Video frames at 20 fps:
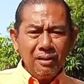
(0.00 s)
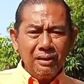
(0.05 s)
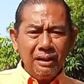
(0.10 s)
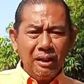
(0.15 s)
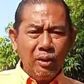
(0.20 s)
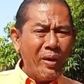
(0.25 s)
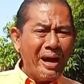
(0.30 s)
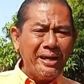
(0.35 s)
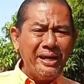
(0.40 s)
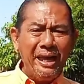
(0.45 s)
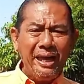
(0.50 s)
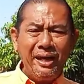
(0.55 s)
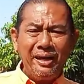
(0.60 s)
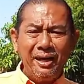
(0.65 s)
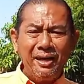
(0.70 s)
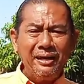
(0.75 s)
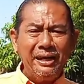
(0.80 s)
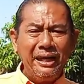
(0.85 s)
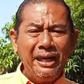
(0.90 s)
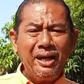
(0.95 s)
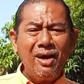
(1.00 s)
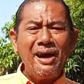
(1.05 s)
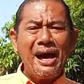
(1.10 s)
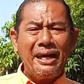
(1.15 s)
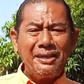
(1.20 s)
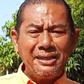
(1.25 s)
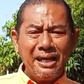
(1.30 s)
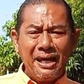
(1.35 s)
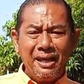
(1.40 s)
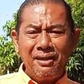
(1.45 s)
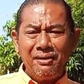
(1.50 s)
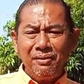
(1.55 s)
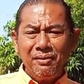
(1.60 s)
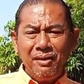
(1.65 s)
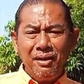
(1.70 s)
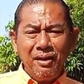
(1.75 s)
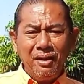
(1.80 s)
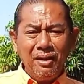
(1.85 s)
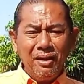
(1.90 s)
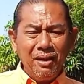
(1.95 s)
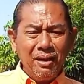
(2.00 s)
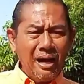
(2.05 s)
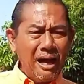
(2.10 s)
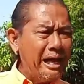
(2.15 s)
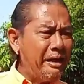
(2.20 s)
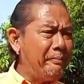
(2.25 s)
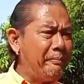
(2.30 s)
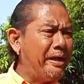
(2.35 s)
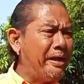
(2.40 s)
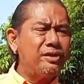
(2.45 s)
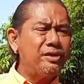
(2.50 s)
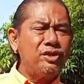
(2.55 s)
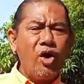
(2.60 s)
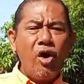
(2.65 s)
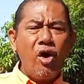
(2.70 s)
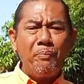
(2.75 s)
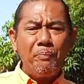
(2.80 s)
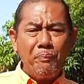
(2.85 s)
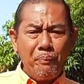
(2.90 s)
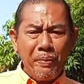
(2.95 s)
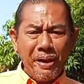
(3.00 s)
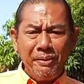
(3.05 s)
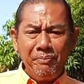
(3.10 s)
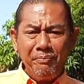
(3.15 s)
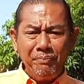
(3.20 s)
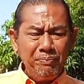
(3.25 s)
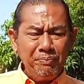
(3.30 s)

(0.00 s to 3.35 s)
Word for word: เดี๋ยววันดีคืนดีก็อาจจะให้บิ๊กโจ๊กเป็น